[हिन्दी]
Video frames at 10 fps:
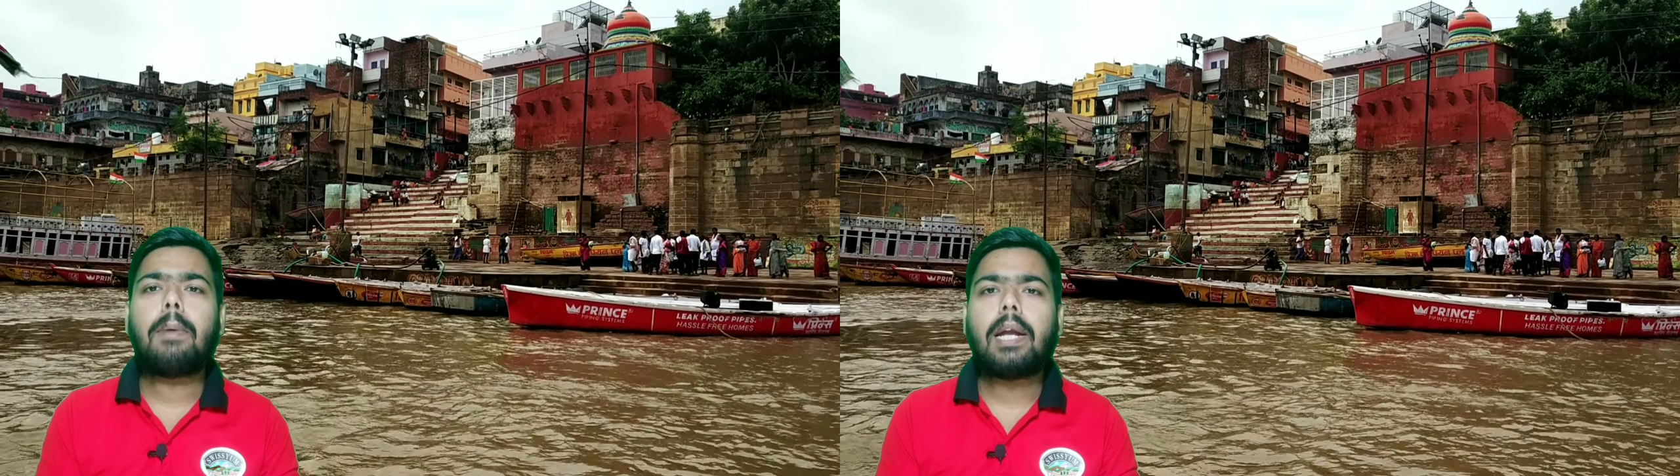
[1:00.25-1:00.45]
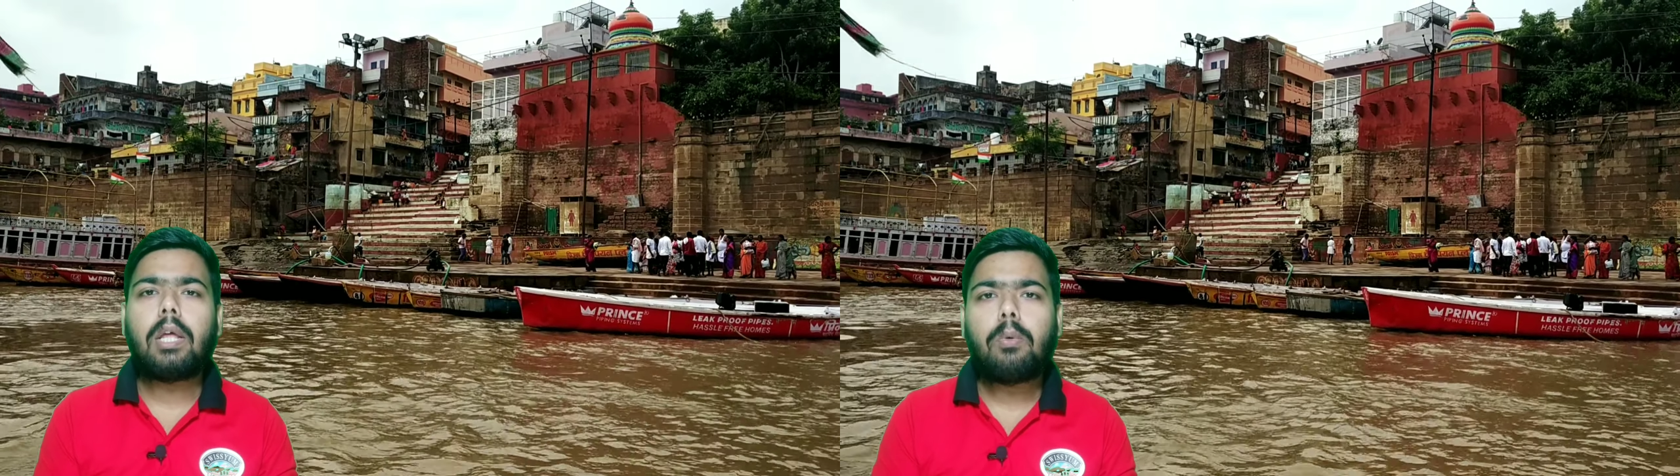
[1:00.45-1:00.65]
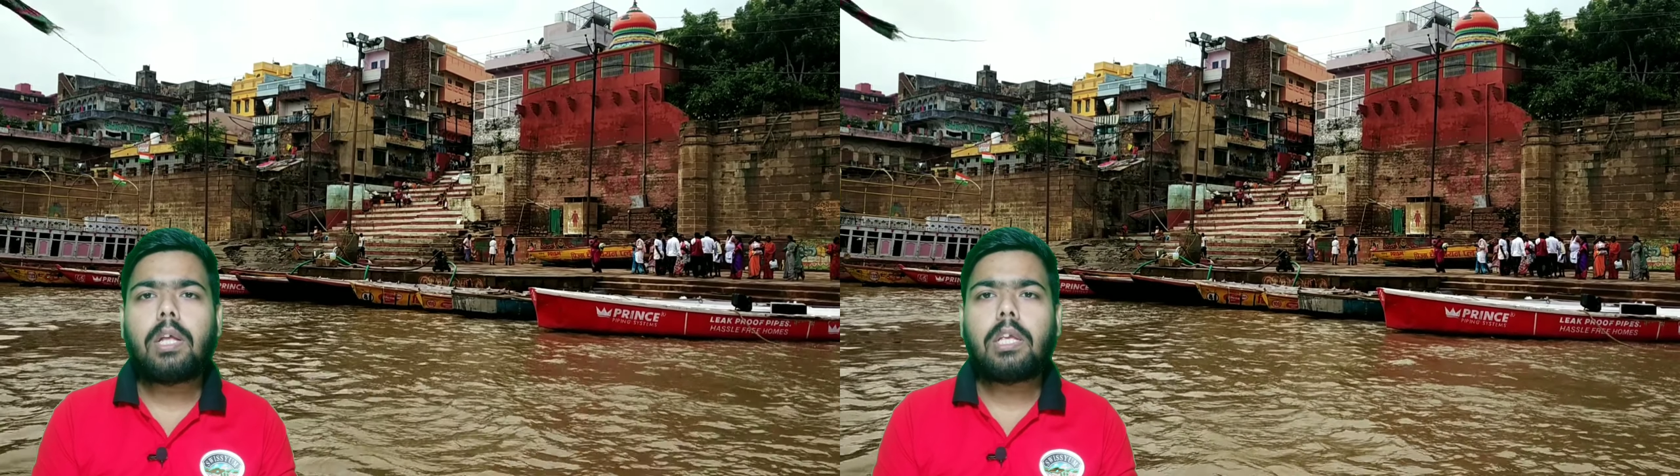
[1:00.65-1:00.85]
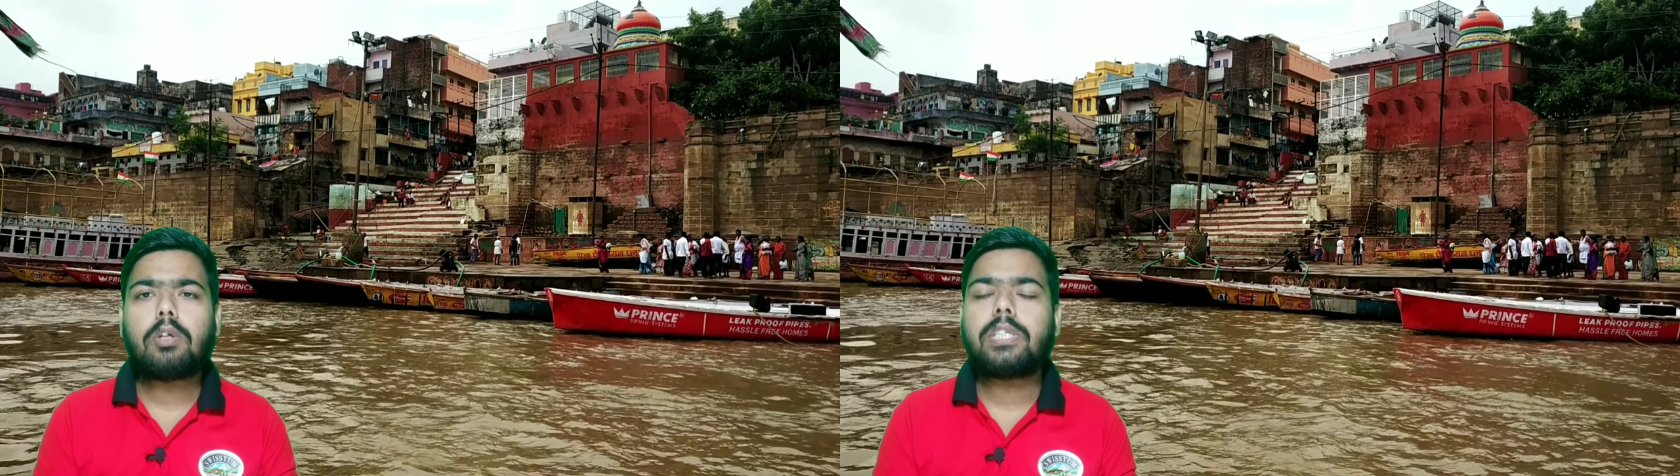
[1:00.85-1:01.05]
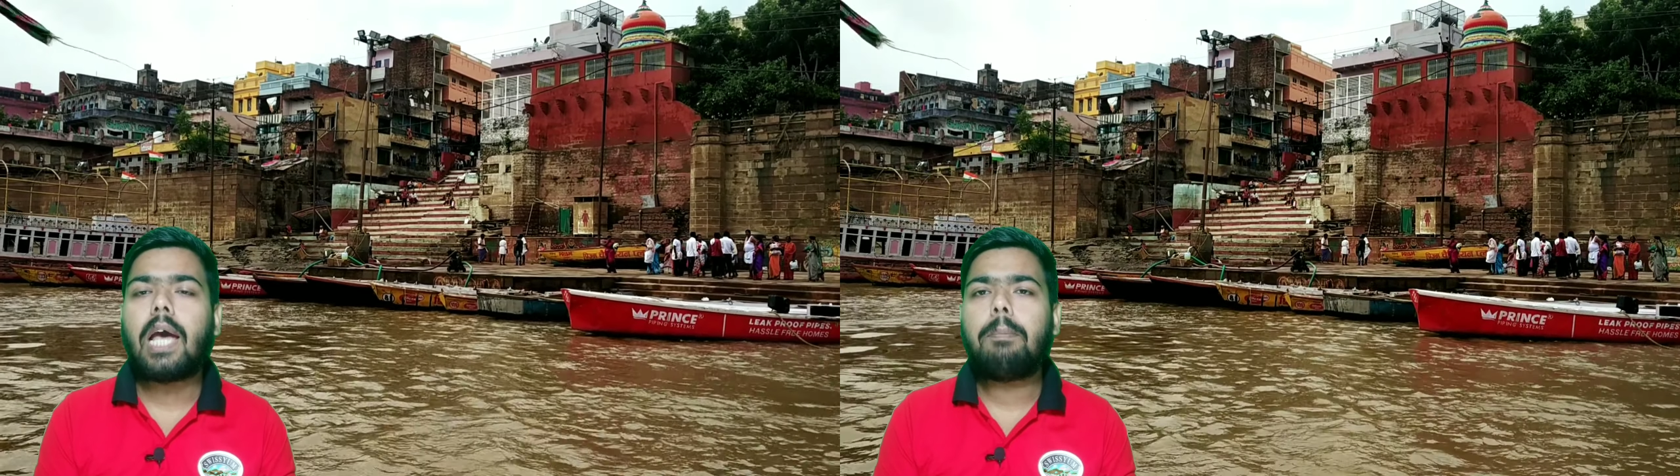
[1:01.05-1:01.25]
बैठे हुए थे और
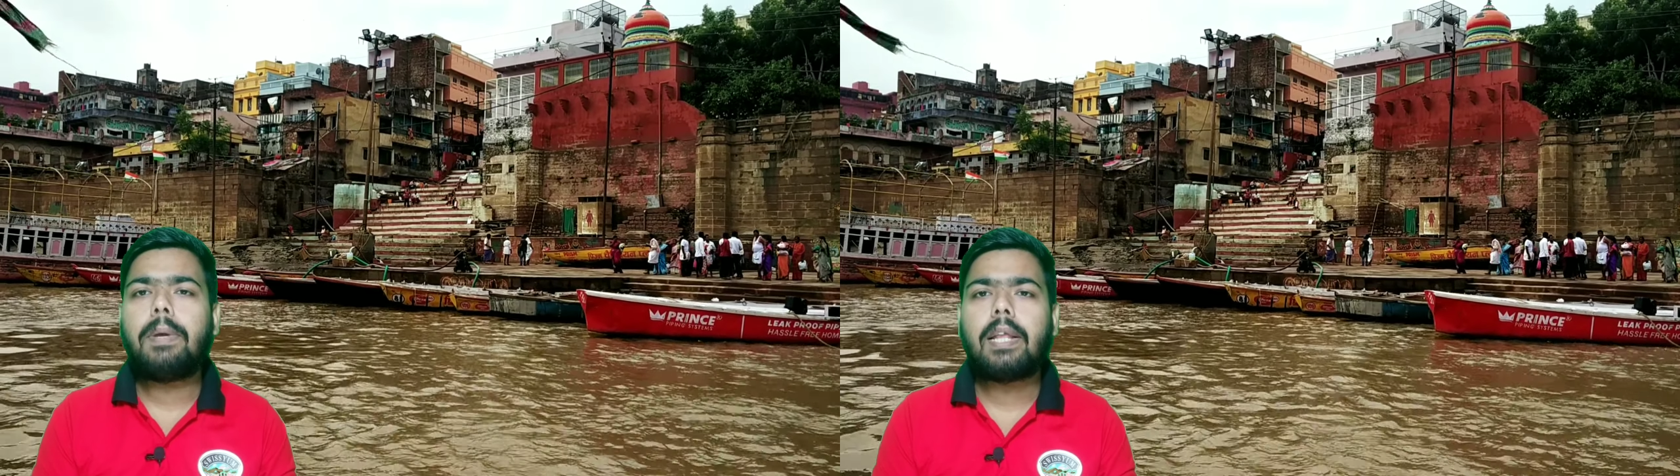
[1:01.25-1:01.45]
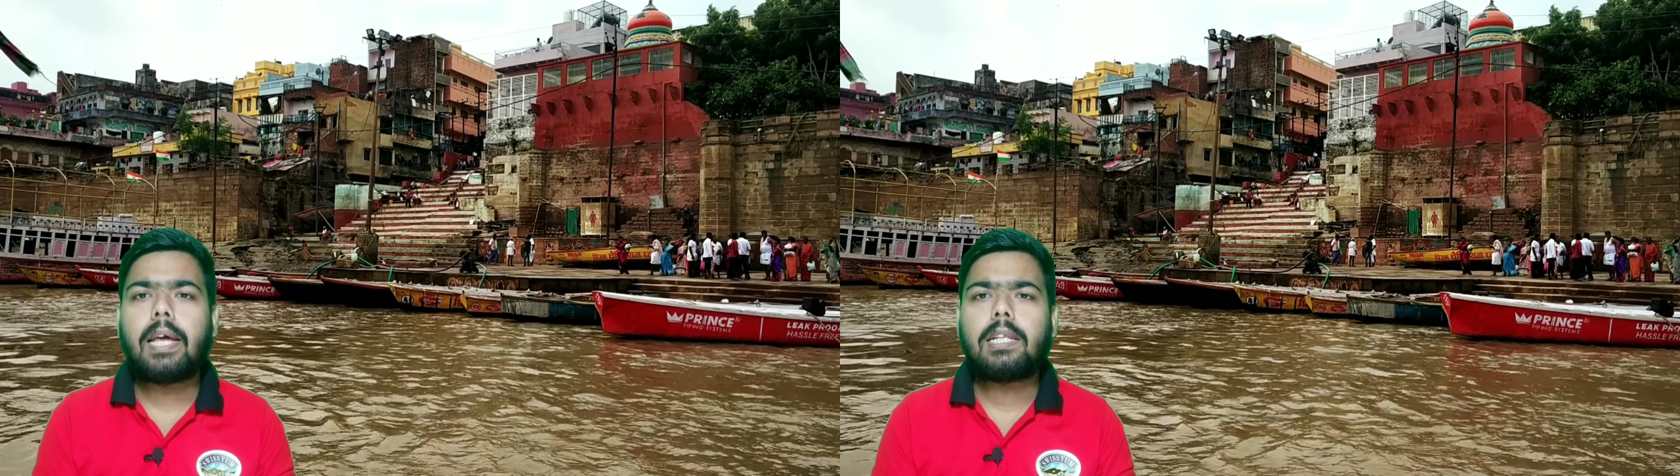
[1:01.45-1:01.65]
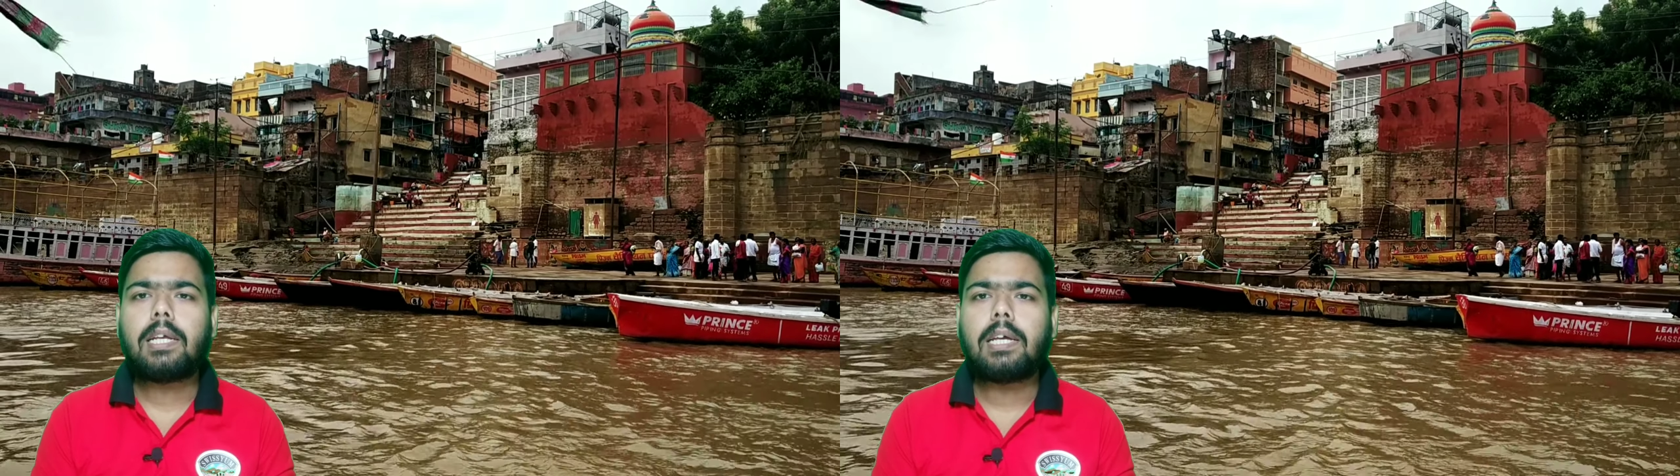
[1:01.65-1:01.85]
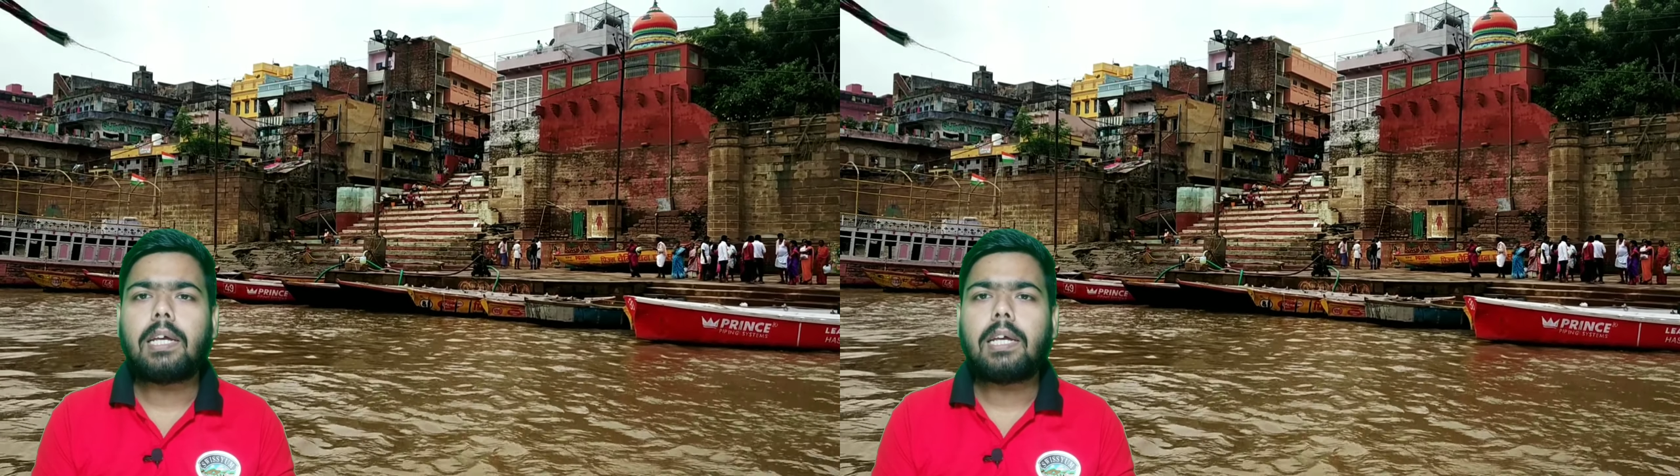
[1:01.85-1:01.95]
चाय पी रहे थे